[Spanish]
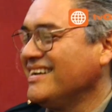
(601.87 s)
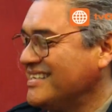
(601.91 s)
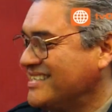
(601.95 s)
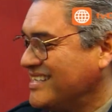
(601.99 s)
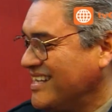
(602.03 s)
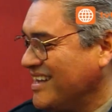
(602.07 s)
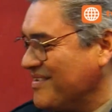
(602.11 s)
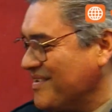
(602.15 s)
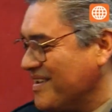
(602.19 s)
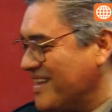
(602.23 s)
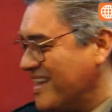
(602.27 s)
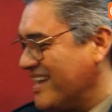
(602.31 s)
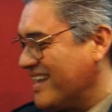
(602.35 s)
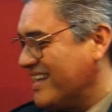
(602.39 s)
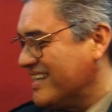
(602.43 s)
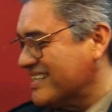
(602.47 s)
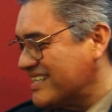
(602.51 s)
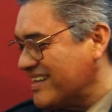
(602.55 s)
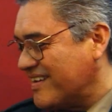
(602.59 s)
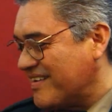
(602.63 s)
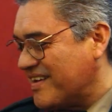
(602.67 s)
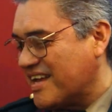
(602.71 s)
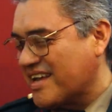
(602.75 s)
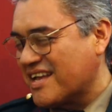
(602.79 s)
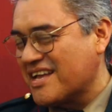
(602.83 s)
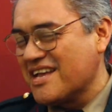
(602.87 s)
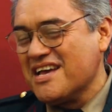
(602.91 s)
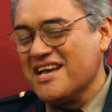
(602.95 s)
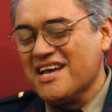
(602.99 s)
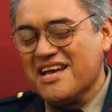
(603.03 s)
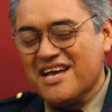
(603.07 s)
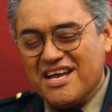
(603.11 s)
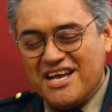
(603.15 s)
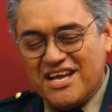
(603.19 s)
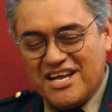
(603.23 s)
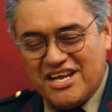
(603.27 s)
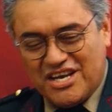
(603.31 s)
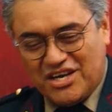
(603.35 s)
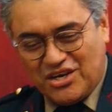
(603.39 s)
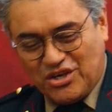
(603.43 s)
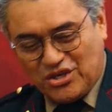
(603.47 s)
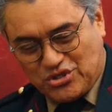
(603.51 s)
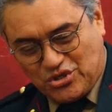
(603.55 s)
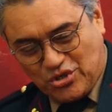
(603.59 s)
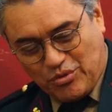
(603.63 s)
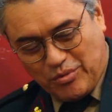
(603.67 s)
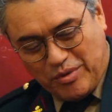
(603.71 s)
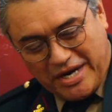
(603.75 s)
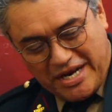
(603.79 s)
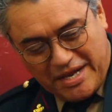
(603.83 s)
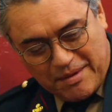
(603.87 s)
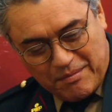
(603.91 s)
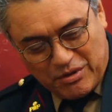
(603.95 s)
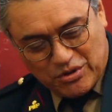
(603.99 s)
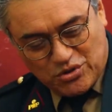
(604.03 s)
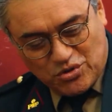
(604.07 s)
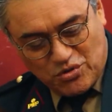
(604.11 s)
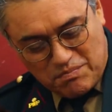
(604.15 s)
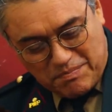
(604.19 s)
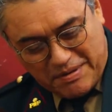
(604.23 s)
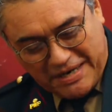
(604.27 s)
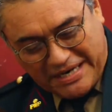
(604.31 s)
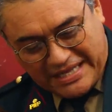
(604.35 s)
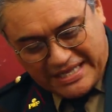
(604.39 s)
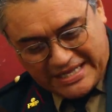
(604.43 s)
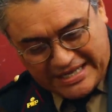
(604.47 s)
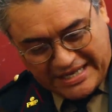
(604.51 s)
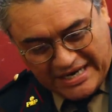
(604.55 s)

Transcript: está bien, está bien. Nos tomaremos un par de